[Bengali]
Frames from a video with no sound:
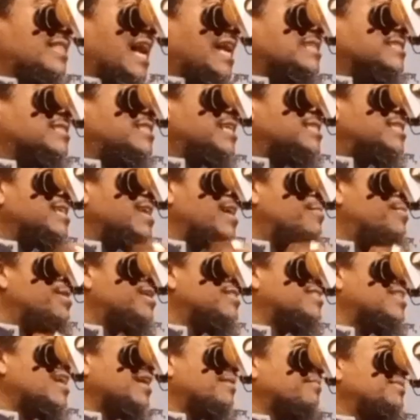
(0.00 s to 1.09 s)
দাস দাসী
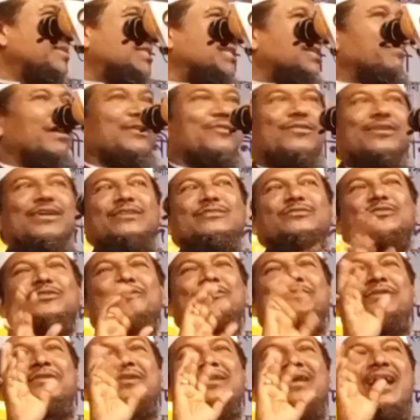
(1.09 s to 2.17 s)
আমার থাকবে সেবা করার
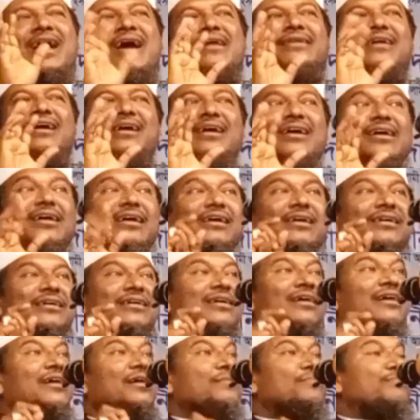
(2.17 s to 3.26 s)
জন্য না না
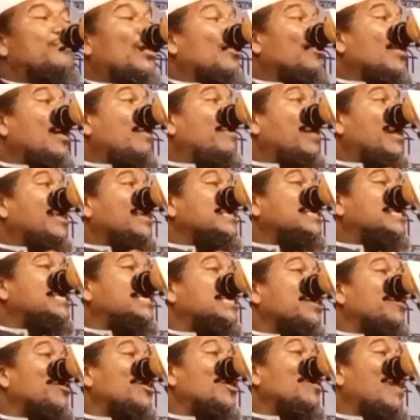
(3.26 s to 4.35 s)
বরং আমার
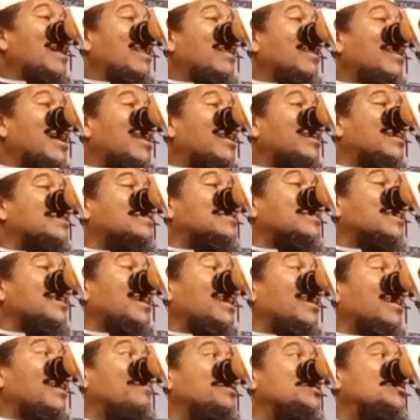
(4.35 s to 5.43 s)
ইচ্ছে হলো আল্লাহর কাছে
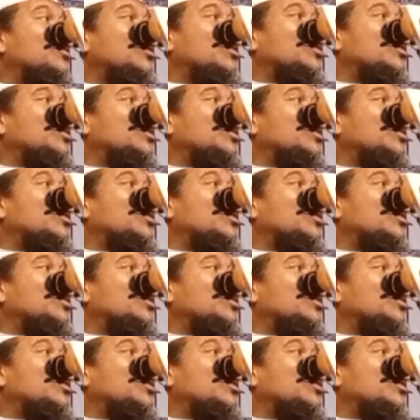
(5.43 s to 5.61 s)
আমি